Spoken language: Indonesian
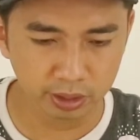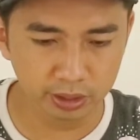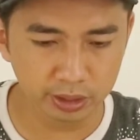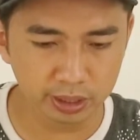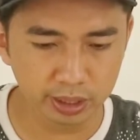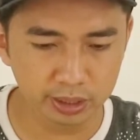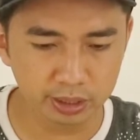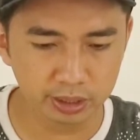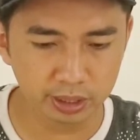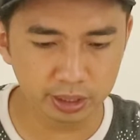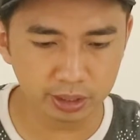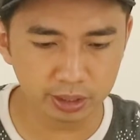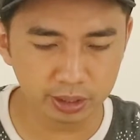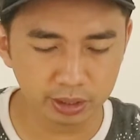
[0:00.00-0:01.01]
ini saya
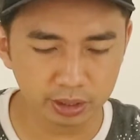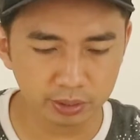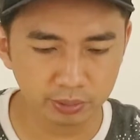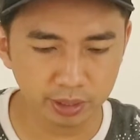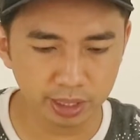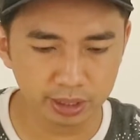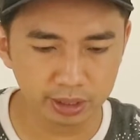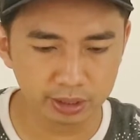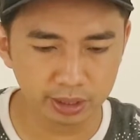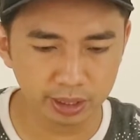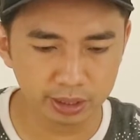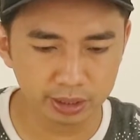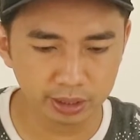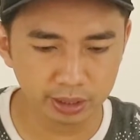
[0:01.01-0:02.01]
share ke WA adik
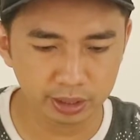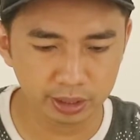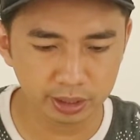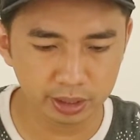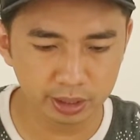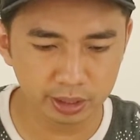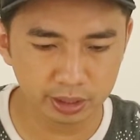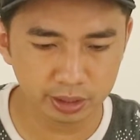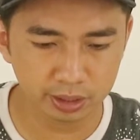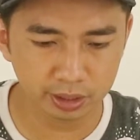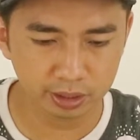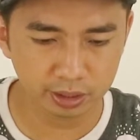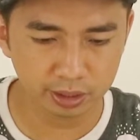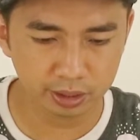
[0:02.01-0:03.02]
saya di sini.
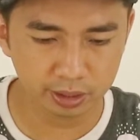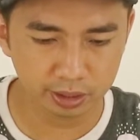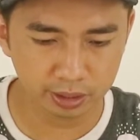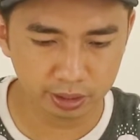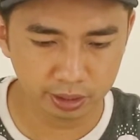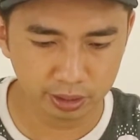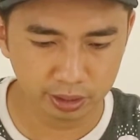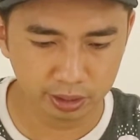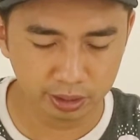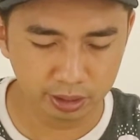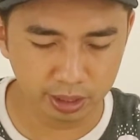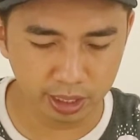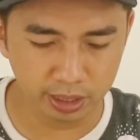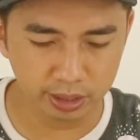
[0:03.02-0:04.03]

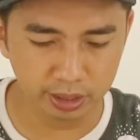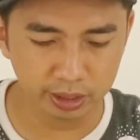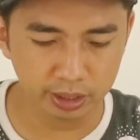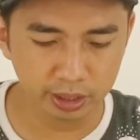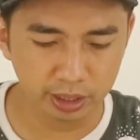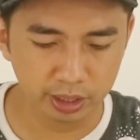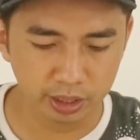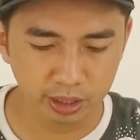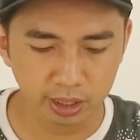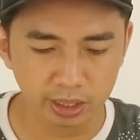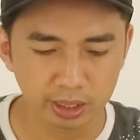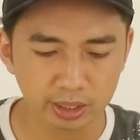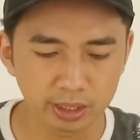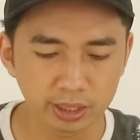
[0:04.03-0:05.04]
Nah ini
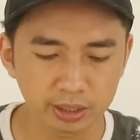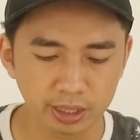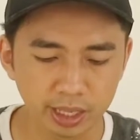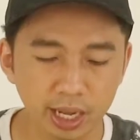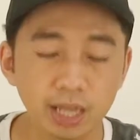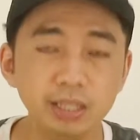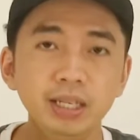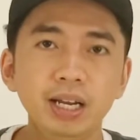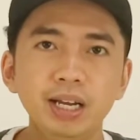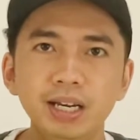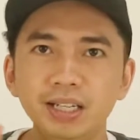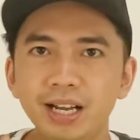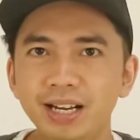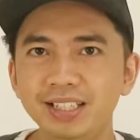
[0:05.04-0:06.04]
linknya,
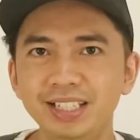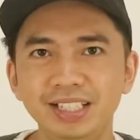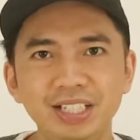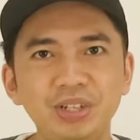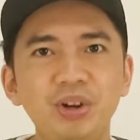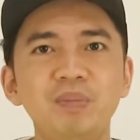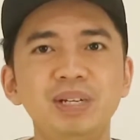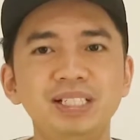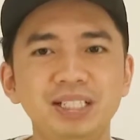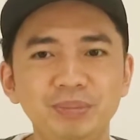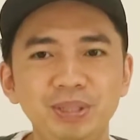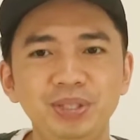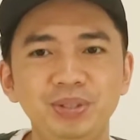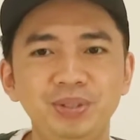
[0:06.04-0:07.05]
silahkan kalian cek di kolom
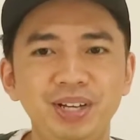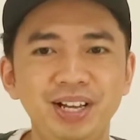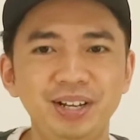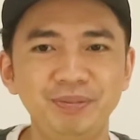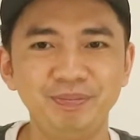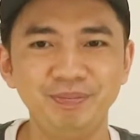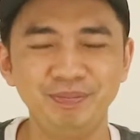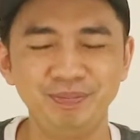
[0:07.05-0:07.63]
deskripsi juga.